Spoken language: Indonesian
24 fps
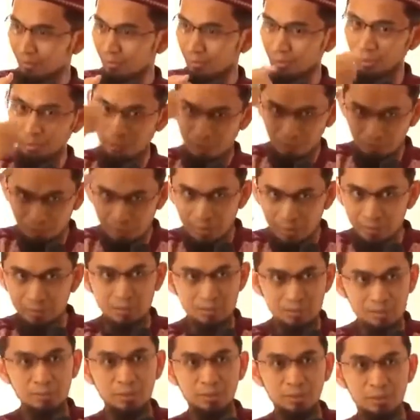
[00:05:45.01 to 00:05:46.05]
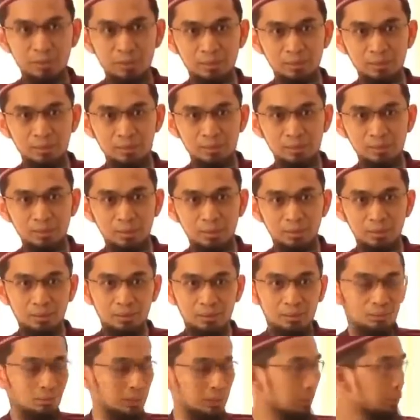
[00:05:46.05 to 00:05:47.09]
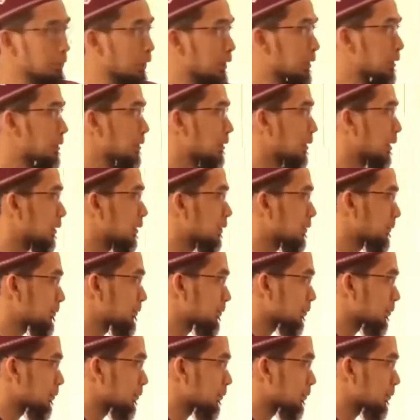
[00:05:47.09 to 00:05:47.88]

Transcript: beliau yang baik dan sebagainya. Iya, pelan-pelan. Ya. ya.